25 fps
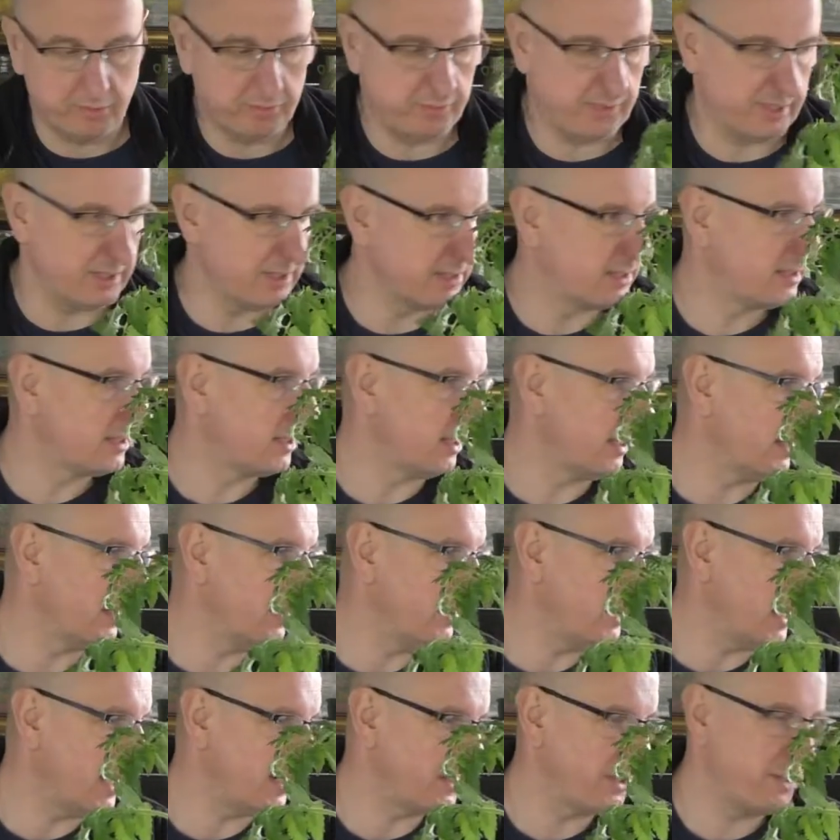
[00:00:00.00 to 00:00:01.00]
Więc
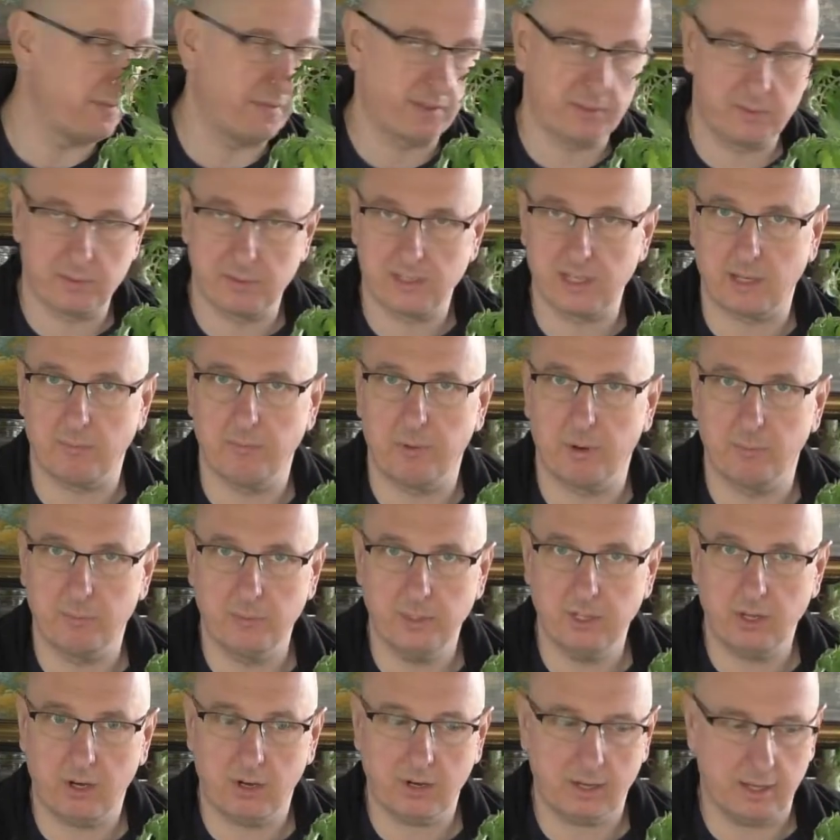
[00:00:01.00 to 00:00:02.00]
ja się wezmę za
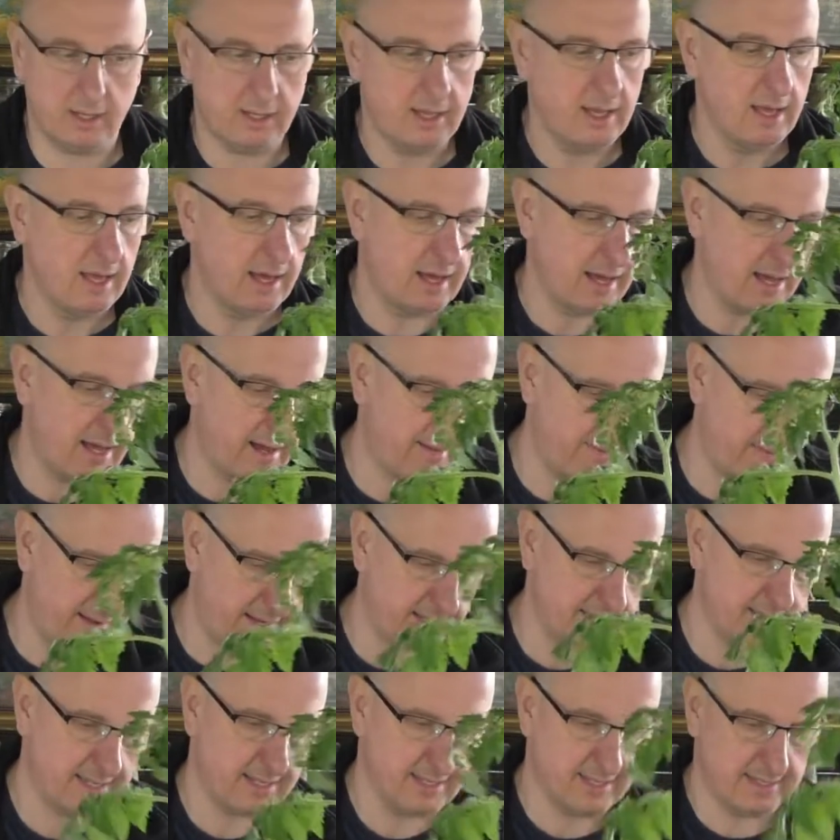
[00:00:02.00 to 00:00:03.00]
pomidory, a
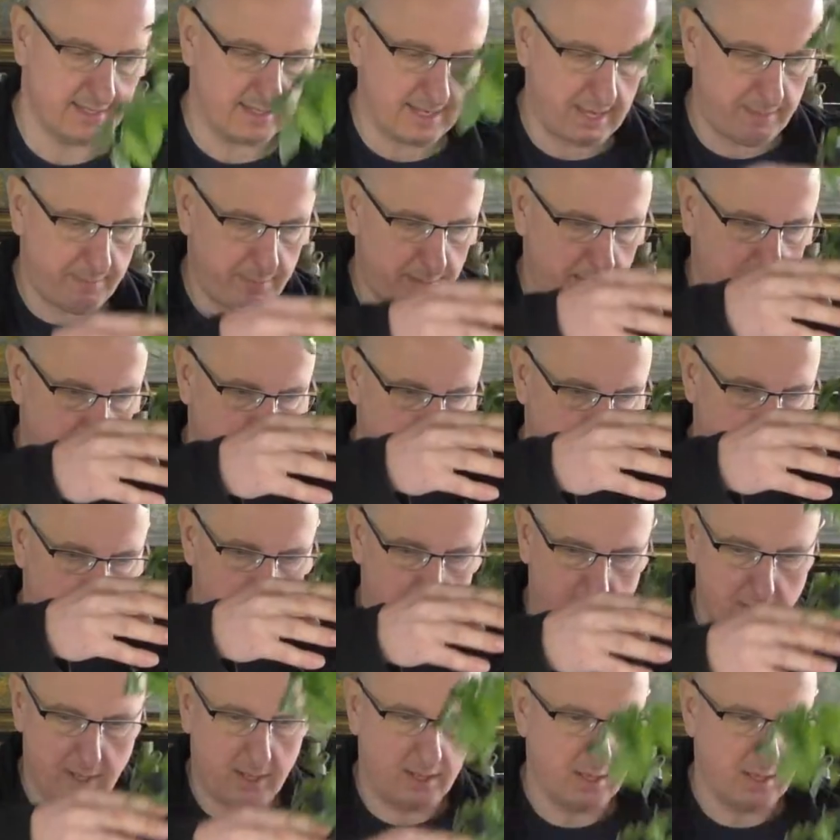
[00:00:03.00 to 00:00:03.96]
Was zapraszam